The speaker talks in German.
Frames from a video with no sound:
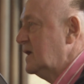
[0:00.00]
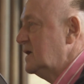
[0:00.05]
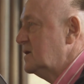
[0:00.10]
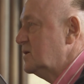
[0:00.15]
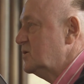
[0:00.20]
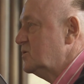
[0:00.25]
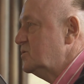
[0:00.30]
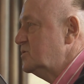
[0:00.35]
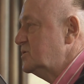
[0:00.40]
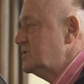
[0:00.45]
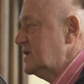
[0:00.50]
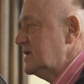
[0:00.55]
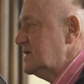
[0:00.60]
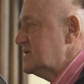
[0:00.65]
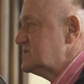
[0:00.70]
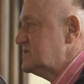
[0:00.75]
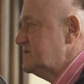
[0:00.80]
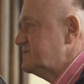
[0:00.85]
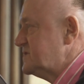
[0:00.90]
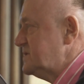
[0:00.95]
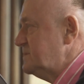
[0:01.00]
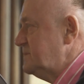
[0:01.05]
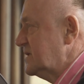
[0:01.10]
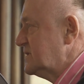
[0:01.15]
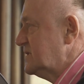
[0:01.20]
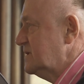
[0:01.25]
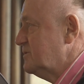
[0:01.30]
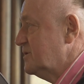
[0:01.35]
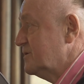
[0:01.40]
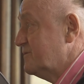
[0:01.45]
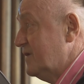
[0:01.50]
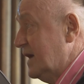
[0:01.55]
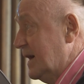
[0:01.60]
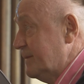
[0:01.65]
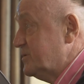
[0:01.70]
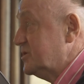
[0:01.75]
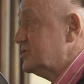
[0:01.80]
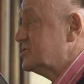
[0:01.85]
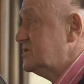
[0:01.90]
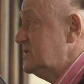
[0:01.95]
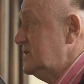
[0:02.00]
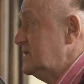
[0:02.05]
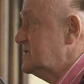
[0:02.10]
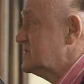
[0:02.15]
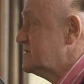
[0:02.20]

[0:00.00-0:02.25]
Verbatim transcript: Heute ist er als TV-Experte